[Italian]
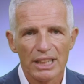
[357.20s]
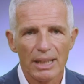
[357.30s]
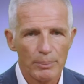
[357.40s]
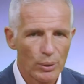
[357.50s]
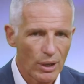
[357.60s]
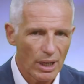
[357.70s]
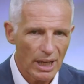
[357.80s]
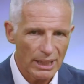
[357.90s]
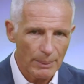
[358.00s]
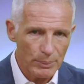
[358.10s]
ad ampio,
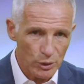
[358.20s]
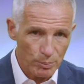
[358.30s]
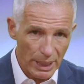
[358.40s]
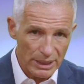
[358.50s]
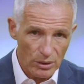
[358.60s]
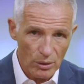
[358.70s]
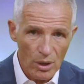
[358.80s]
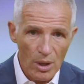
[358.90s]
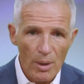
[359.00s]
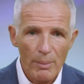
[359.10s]
ad ampio spettro.
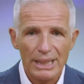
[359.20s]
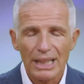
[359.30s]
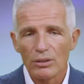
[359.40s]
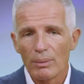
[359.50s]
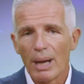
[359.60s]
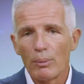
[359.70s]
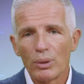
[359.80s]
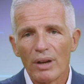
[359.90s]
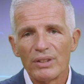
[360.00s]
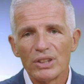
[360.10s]
Pertanto abbiamo
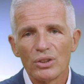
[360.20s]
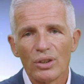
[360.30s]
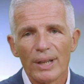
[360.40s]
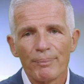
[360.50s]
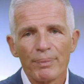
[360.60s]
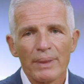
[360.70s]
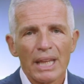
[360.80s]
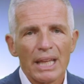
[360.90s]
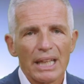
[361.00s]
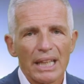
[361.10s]
una
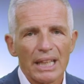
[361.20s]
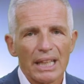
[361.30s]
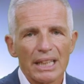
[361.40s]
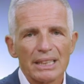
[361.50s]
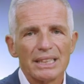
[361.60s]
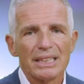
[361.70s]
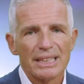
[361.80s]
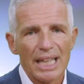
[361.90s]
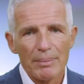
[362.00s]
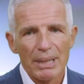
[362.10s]
visione eh,
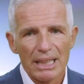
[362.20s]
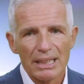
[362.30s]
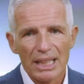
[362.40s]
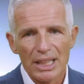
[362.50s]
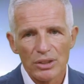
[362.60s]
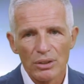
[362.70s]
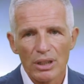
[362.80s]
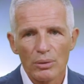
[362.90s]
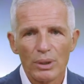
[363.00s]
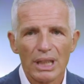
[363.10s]
sistemica del rischio
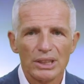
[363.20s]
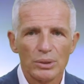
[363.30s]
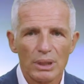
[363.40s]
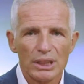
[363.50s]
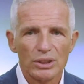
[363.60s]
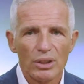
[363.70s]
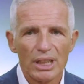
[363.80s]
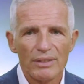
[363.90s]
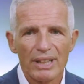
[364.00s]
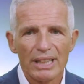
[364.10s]
in cui l'assicurazione
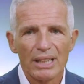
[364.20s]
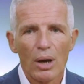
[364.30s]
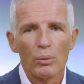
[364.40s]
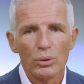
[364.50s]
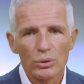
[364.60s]
diventa uno